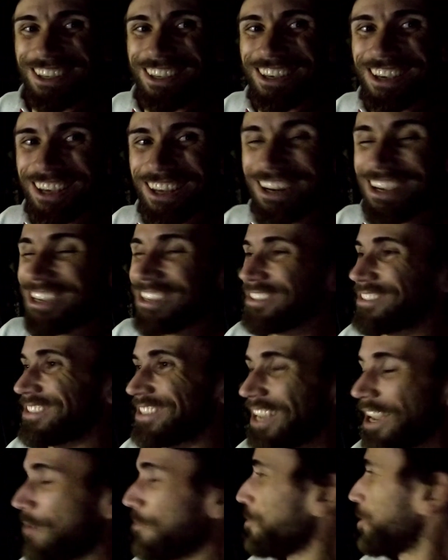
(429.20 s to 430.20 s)
E era isso,
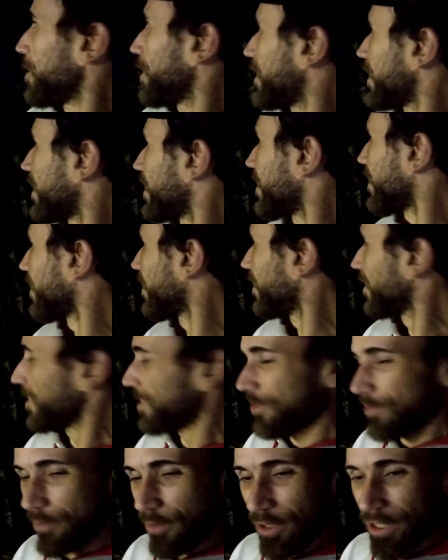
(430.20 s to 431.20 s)
sem muita,
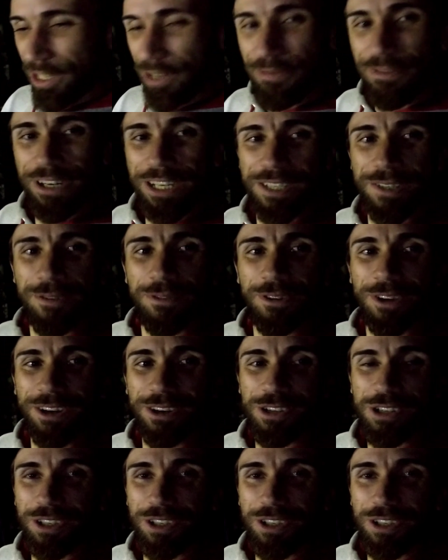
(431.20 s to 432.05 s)
muita frescura.